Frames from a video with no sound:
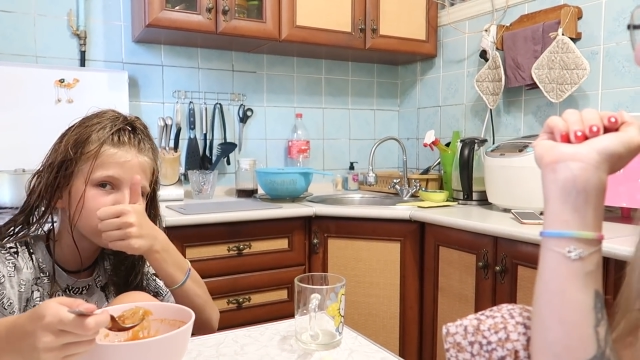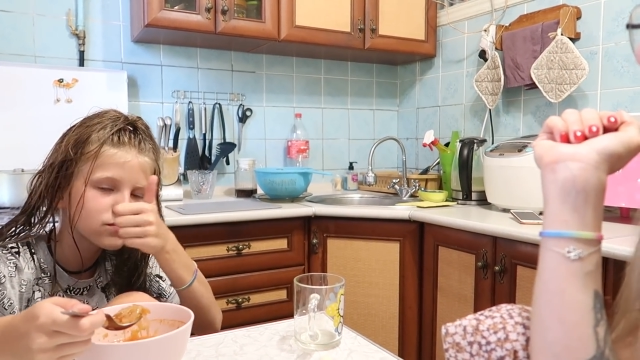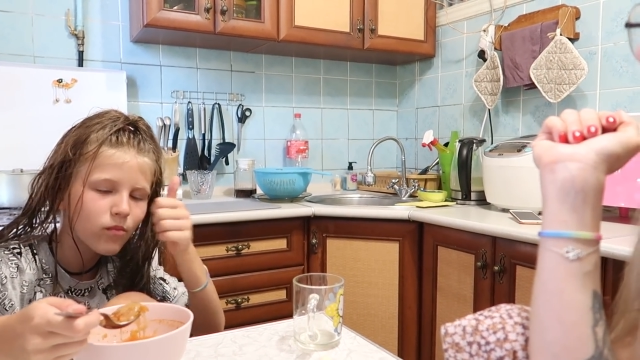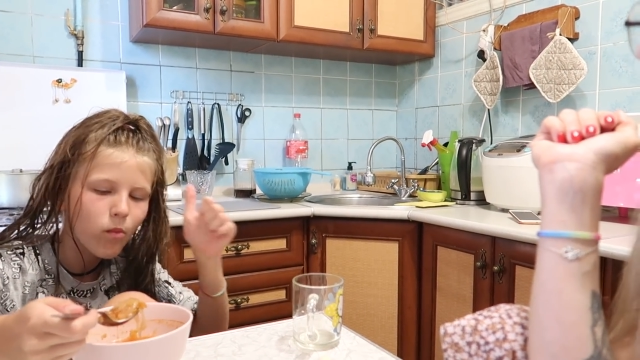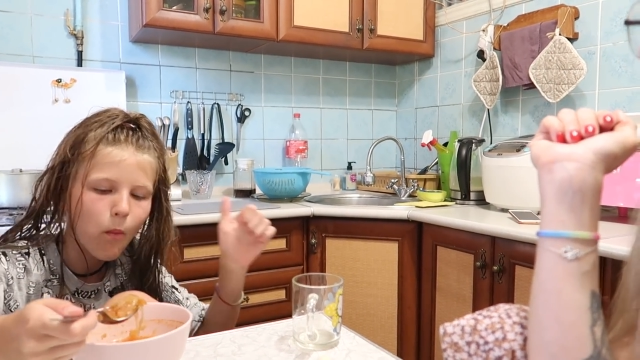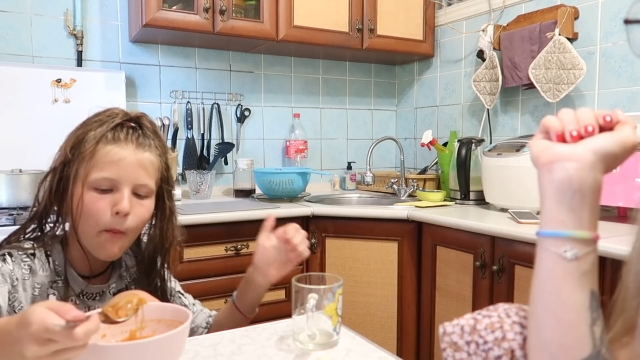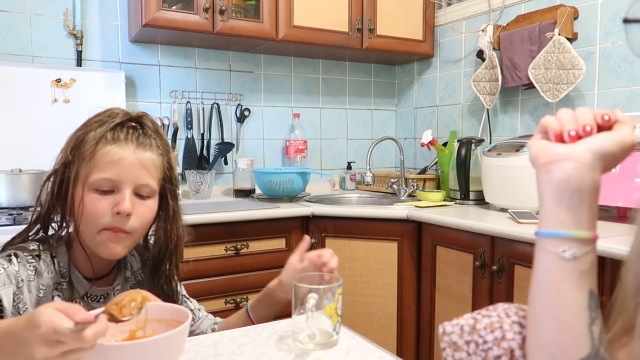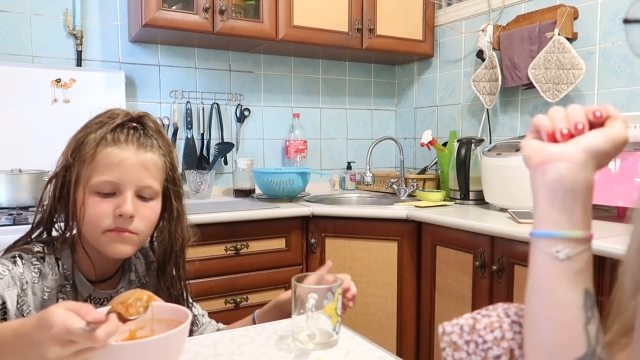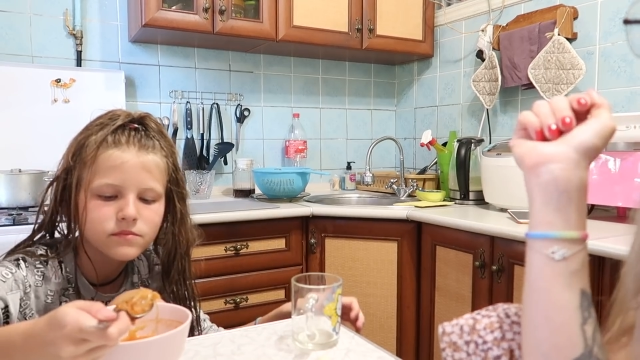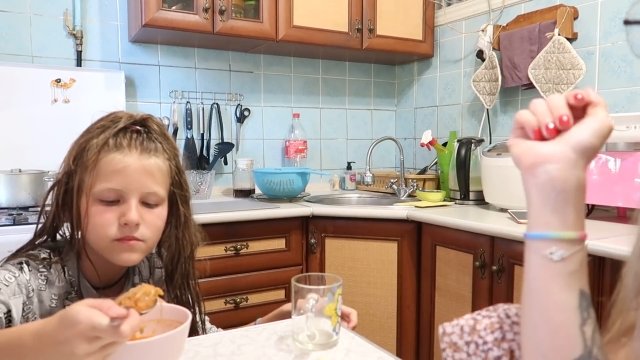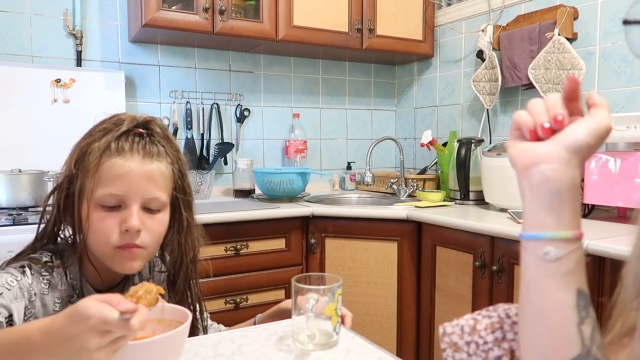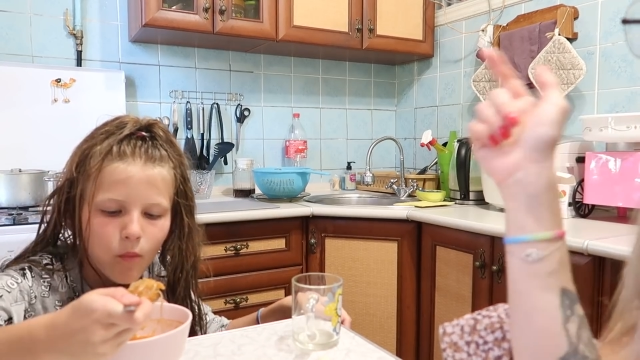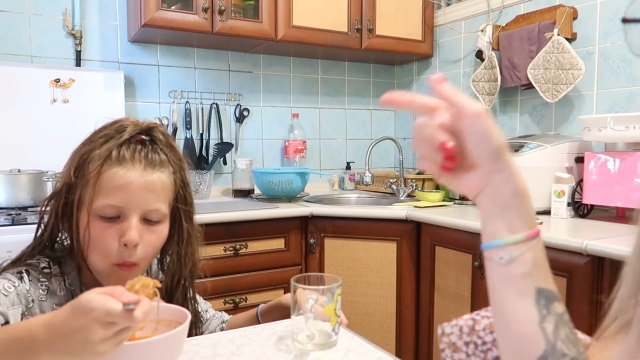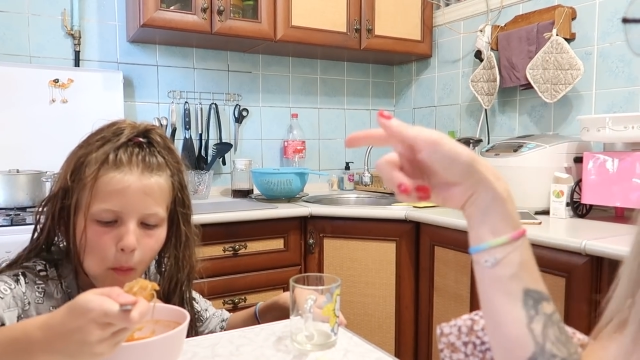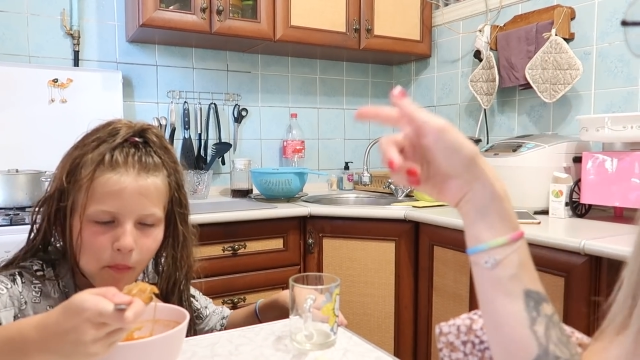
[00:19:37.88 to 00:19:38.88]
будет,
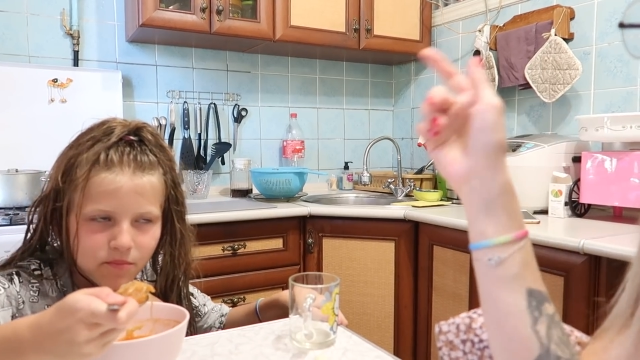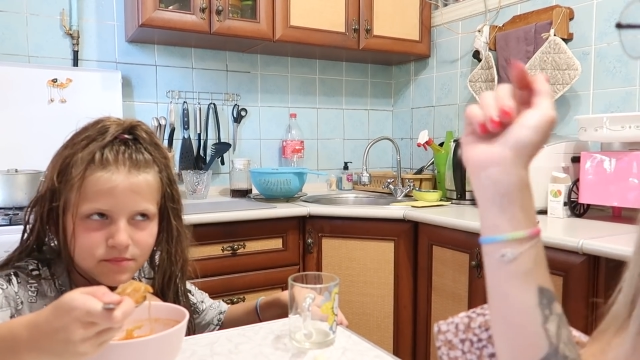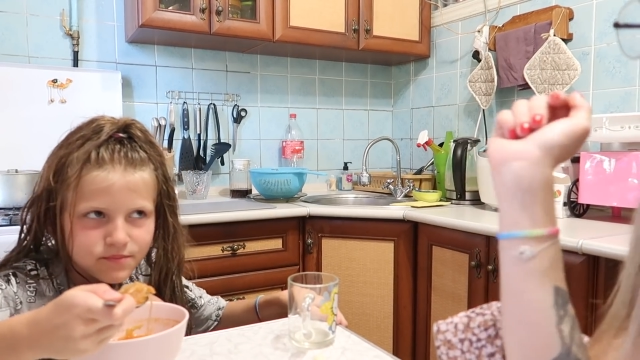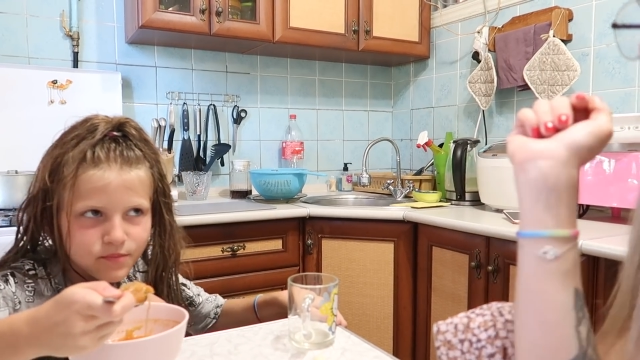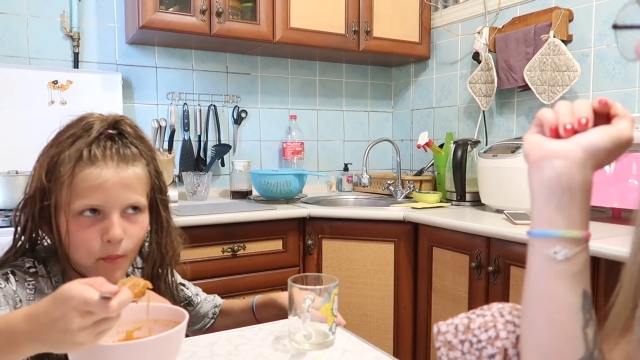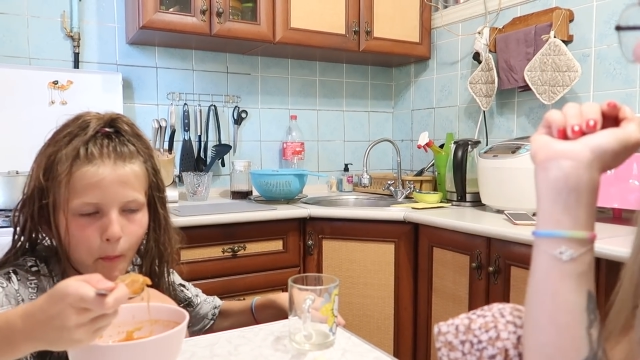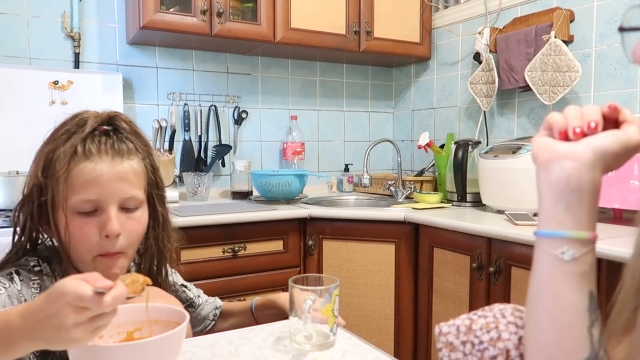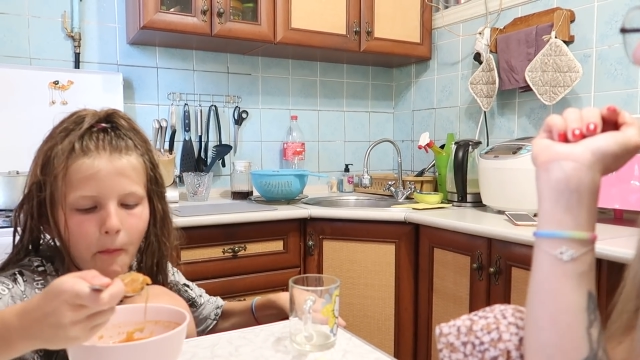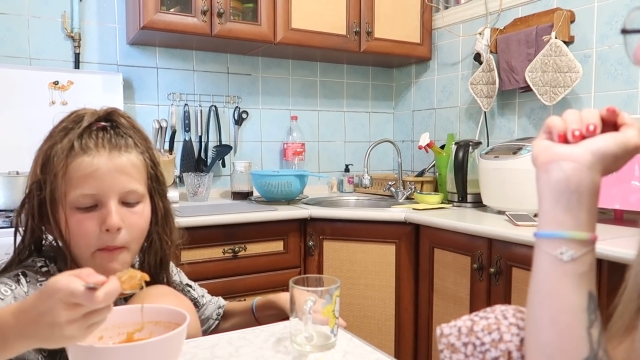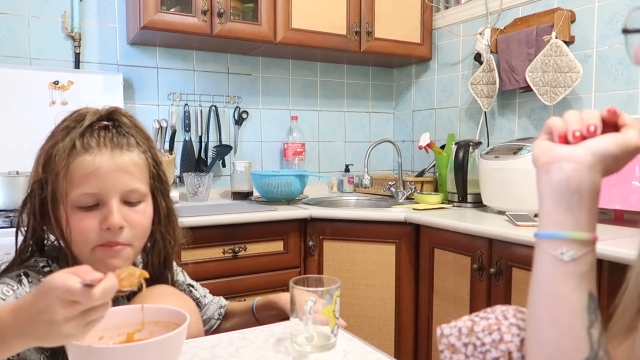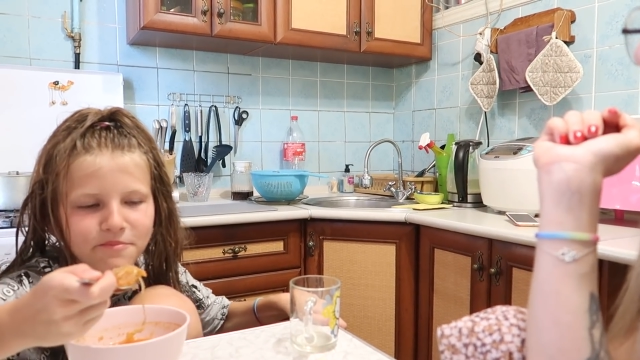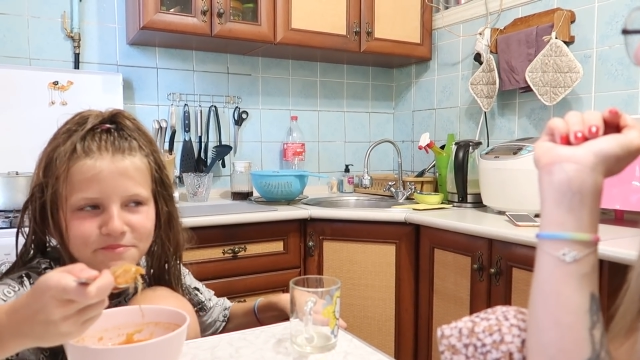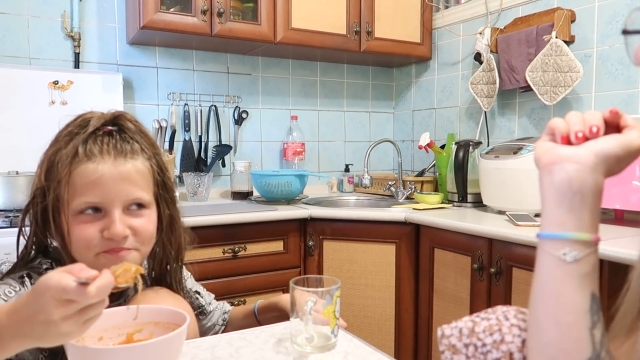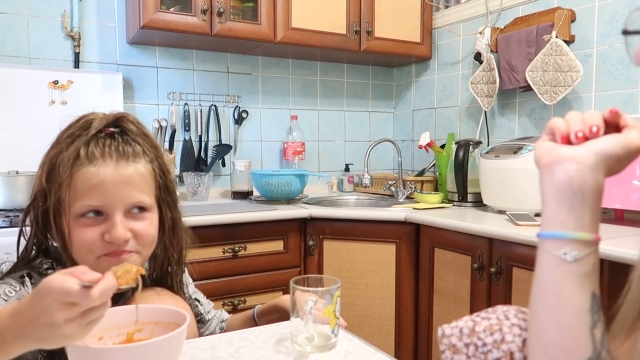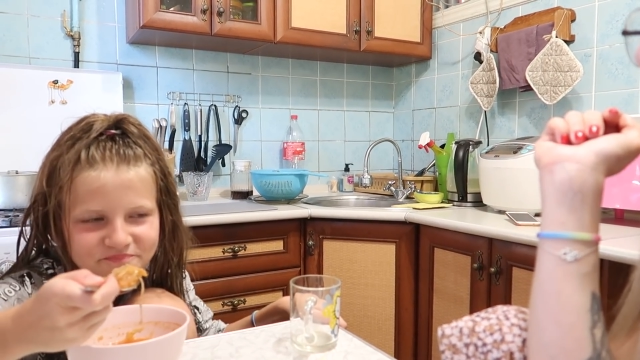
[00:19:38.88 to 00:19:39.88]
не будешь вонять так
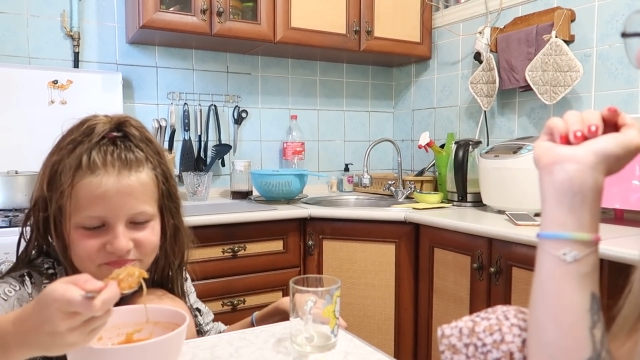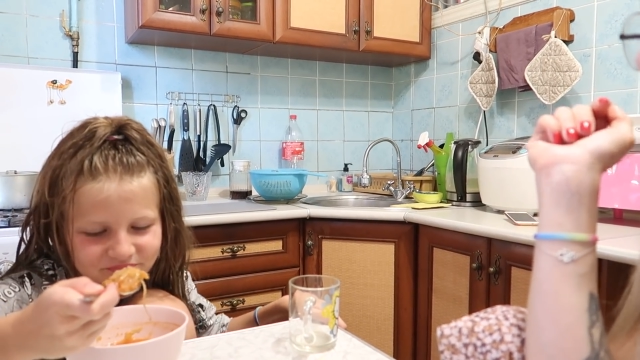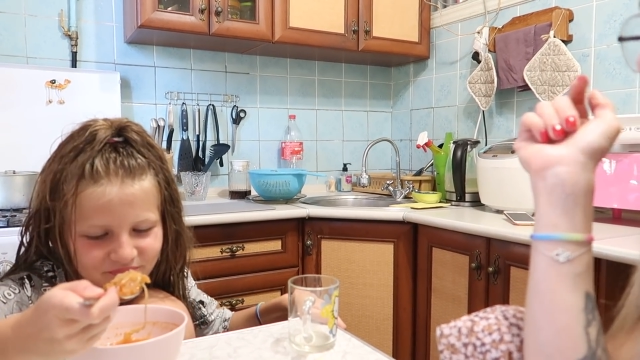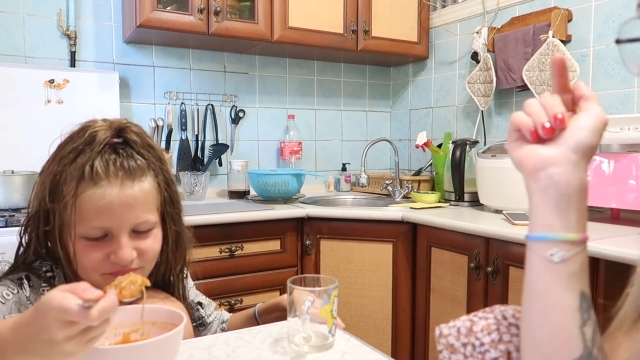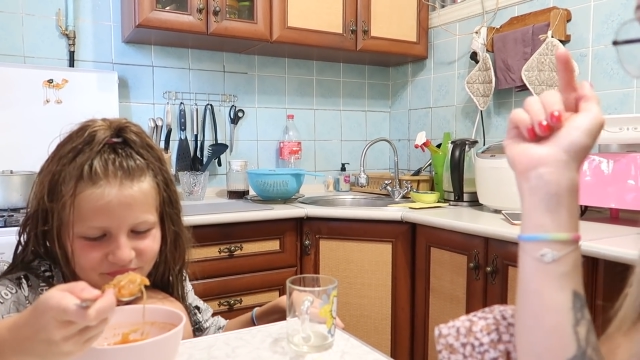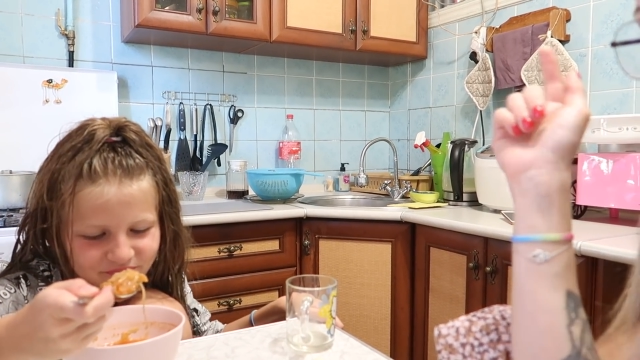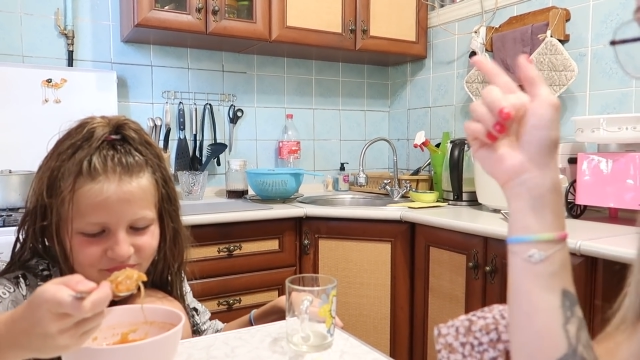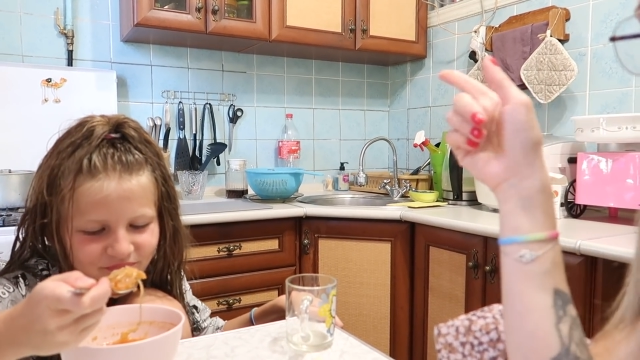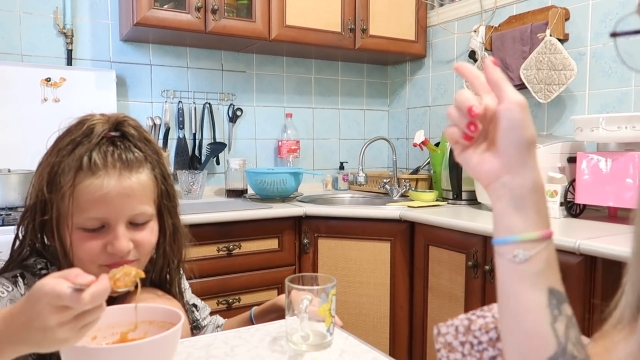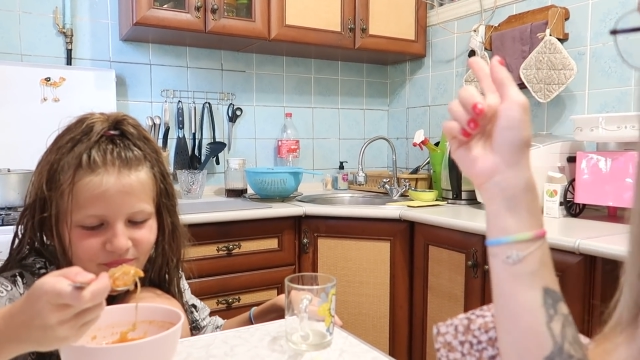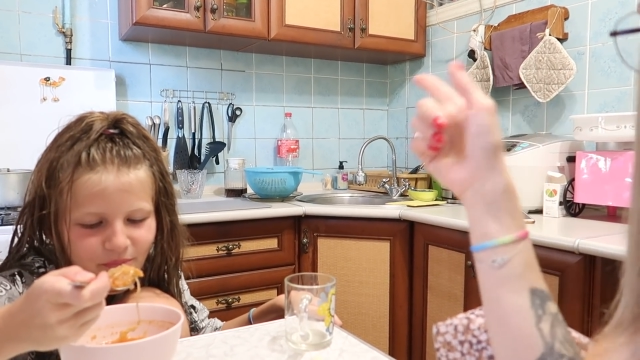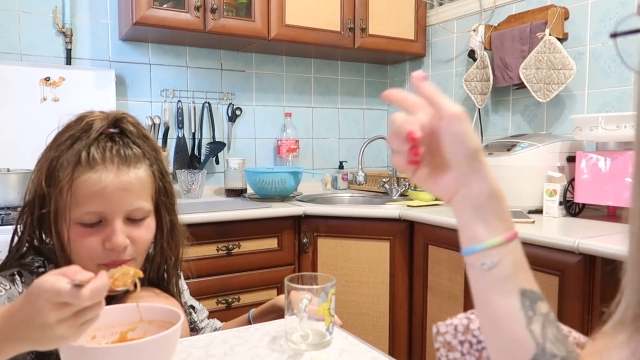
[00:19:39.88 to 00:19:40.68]
сильно. Так что